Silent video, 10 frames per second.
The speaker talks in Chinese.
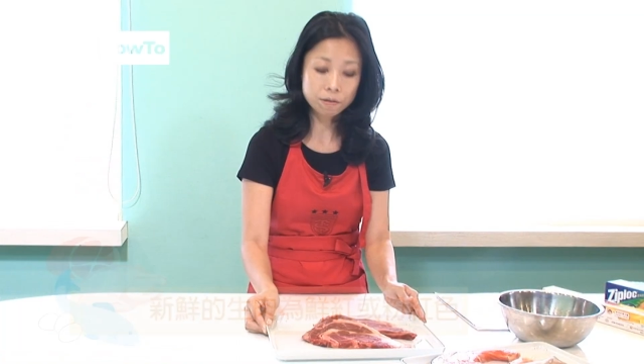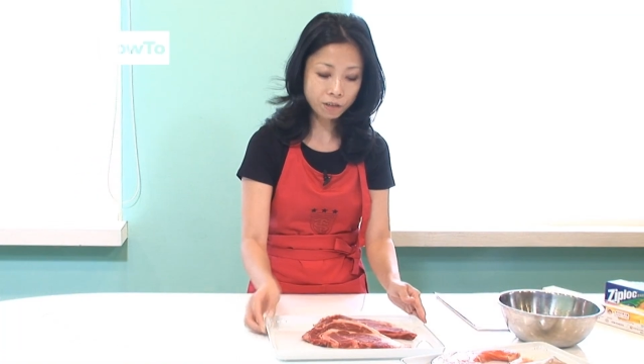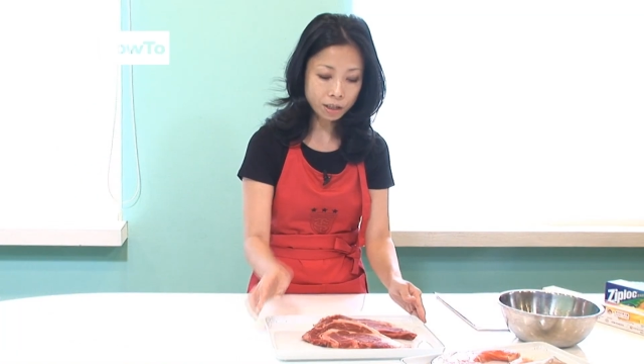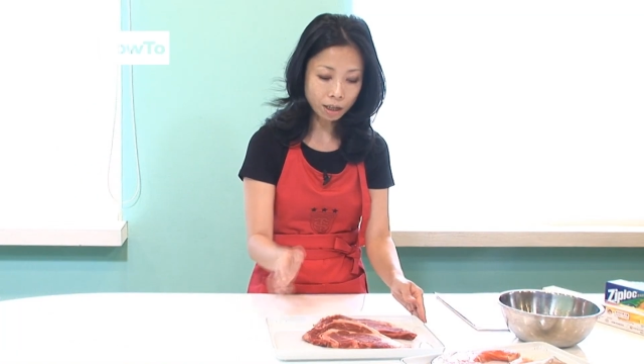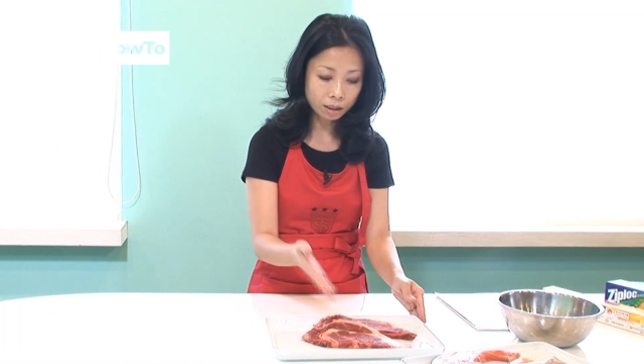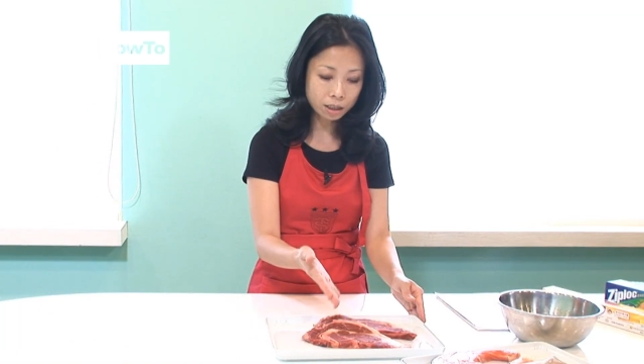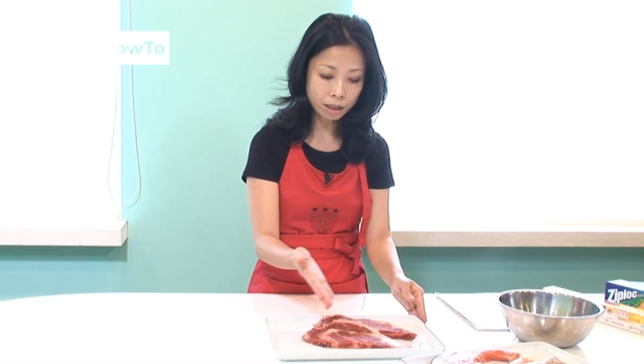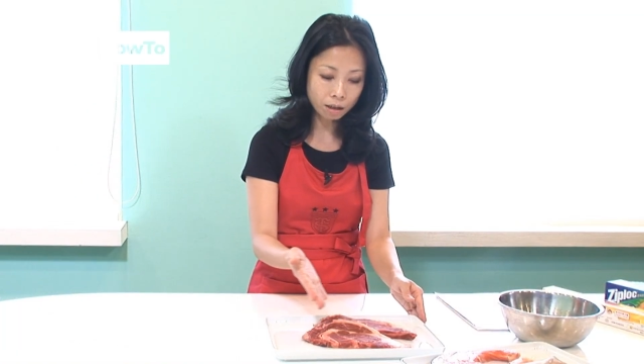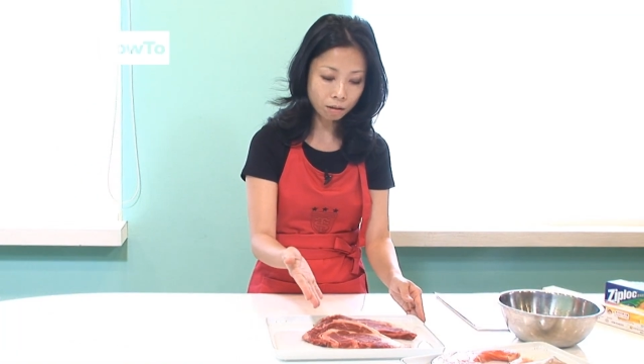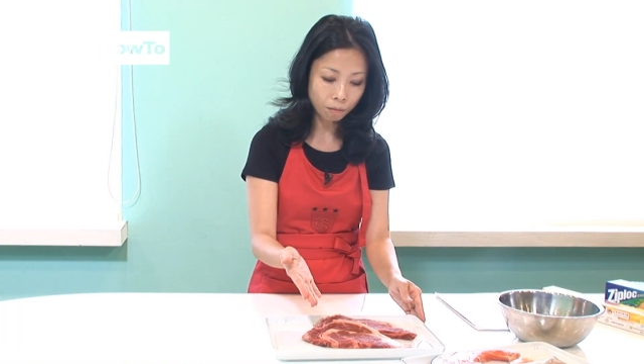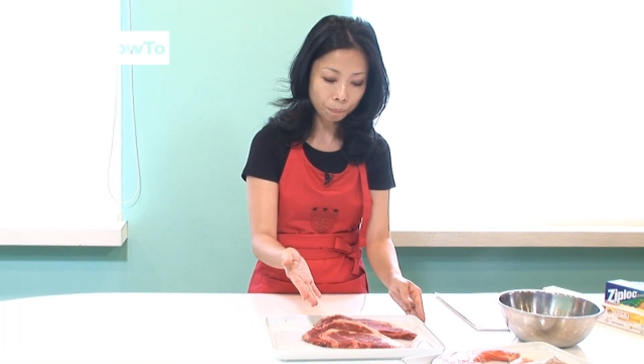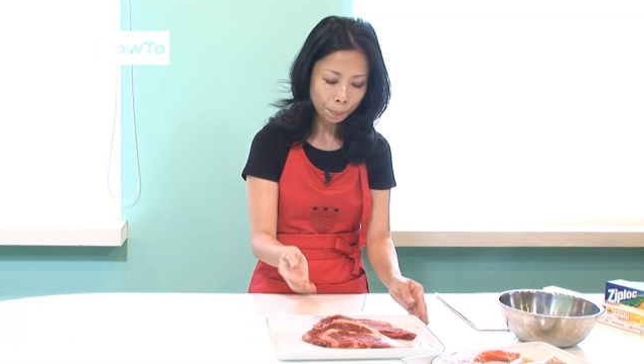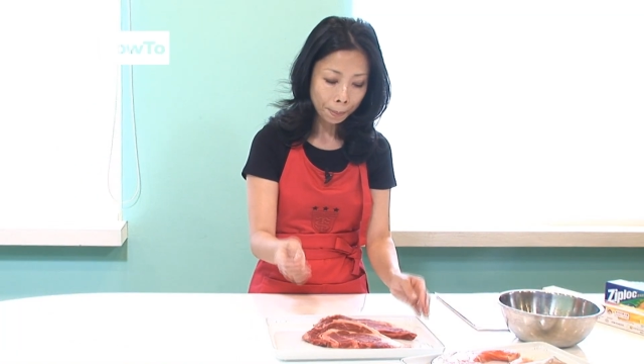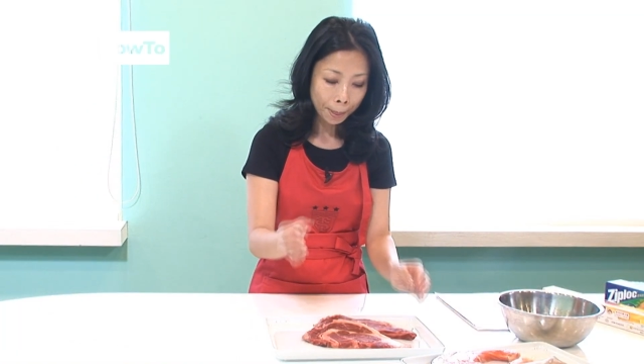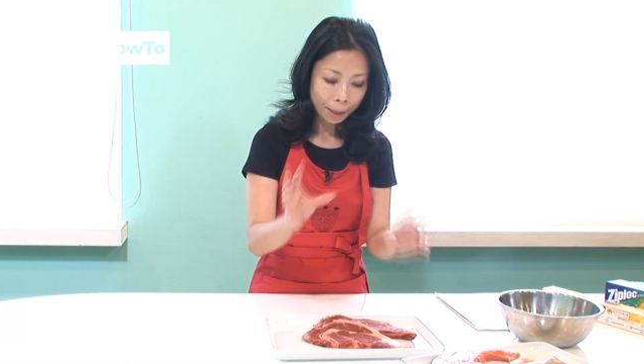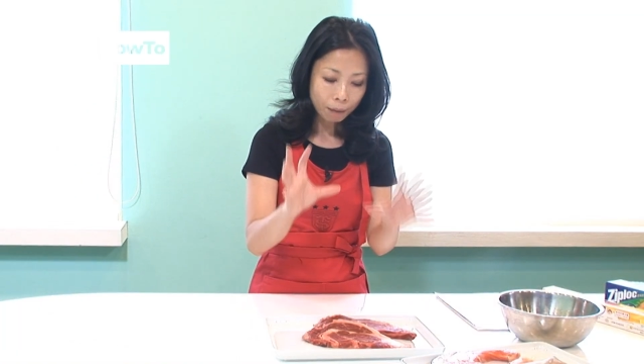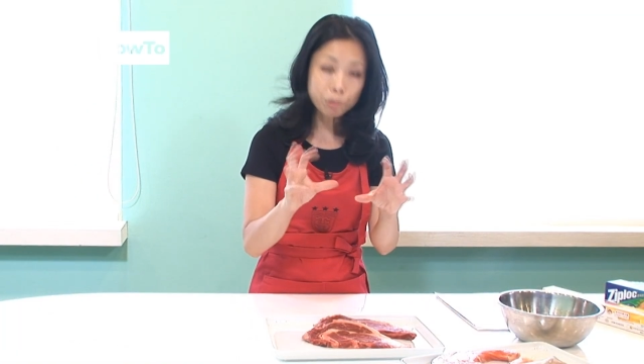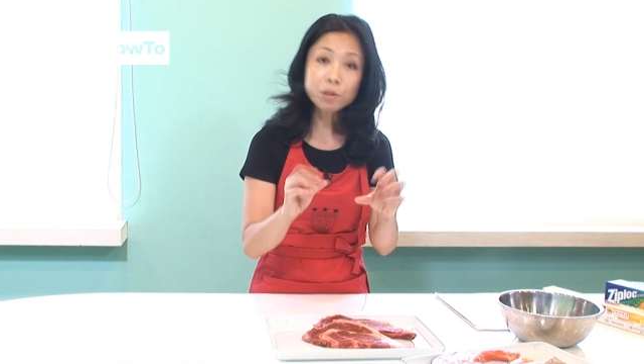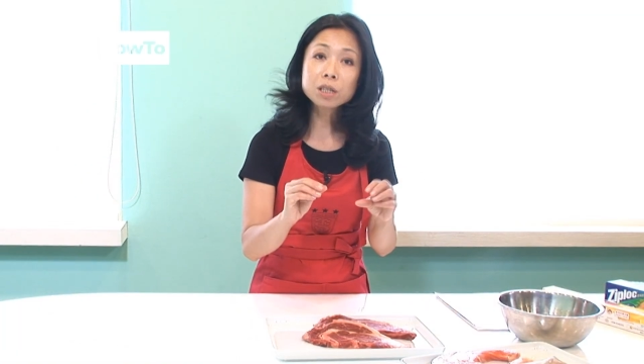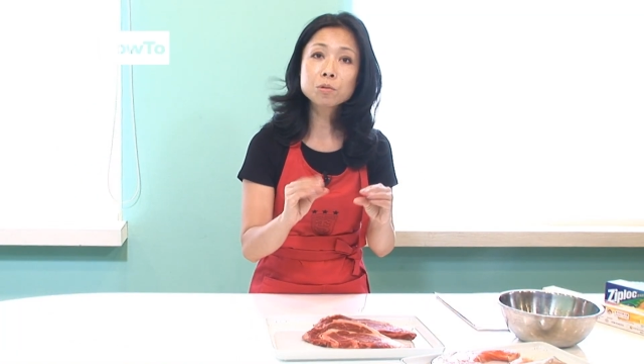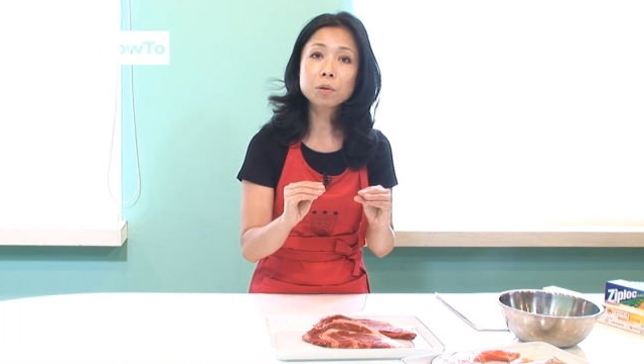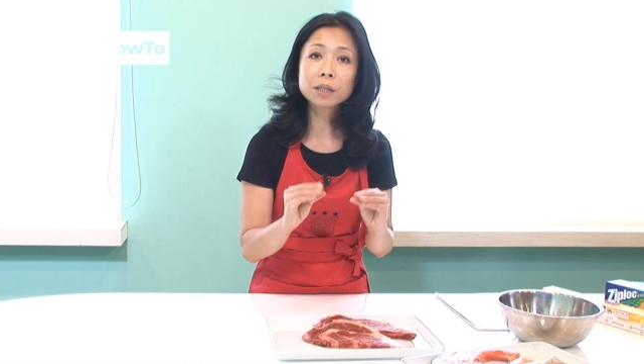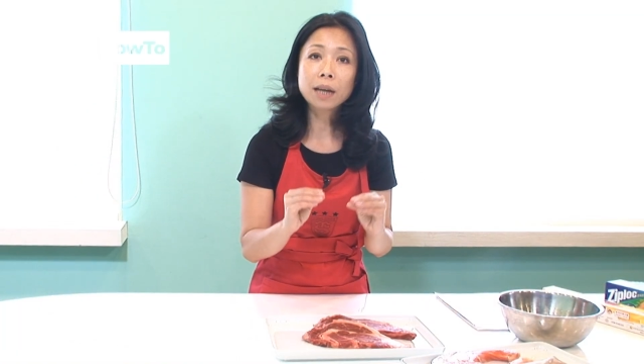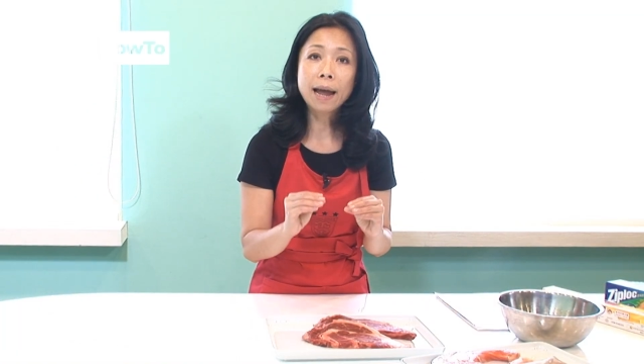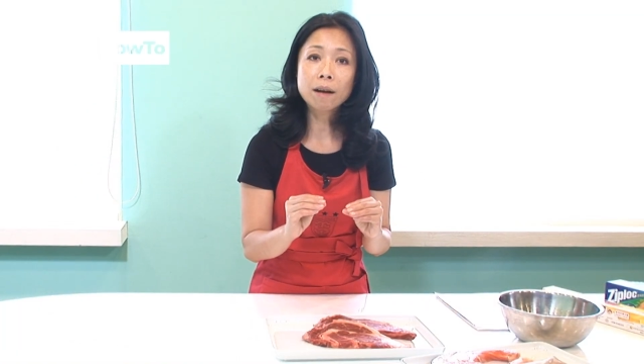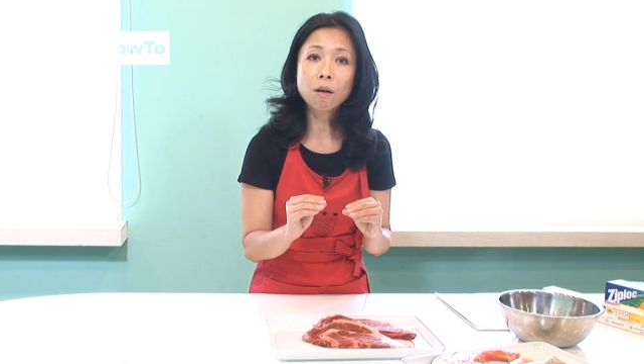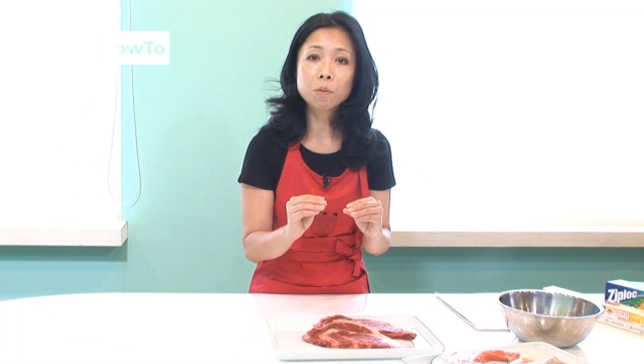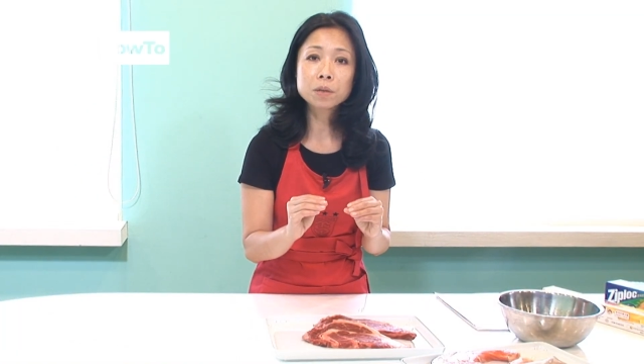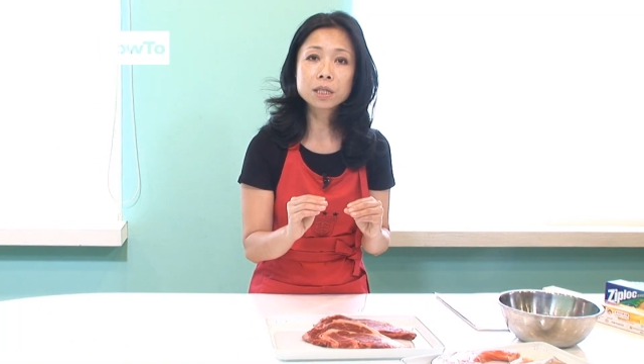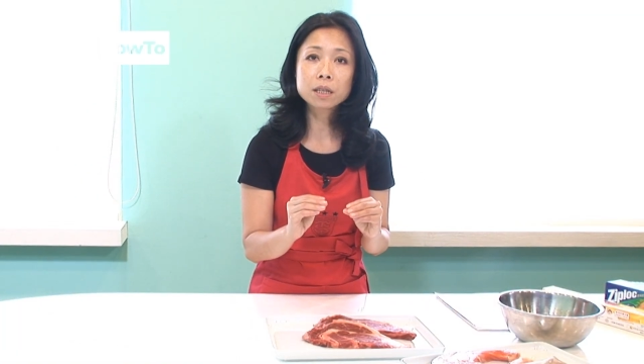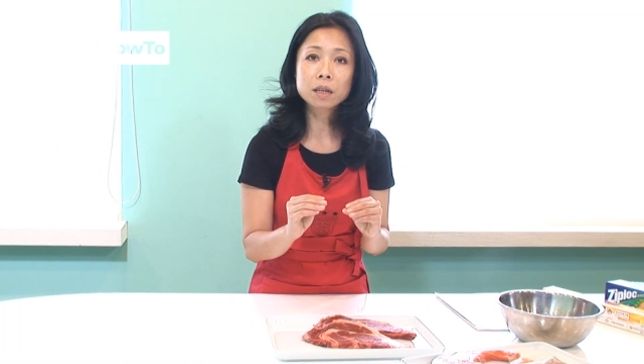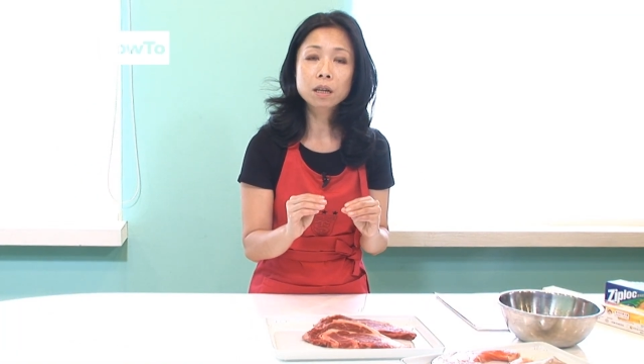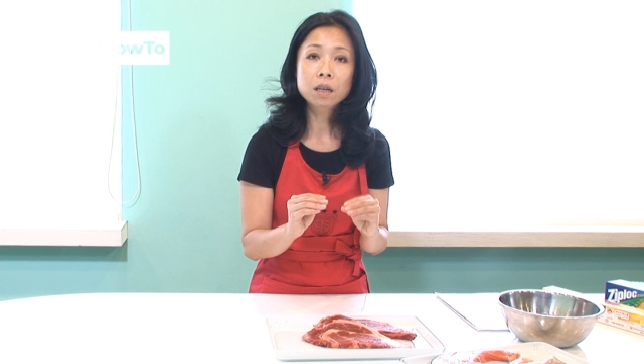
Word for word: 是非常的鲜红，不是所谓的暗红色。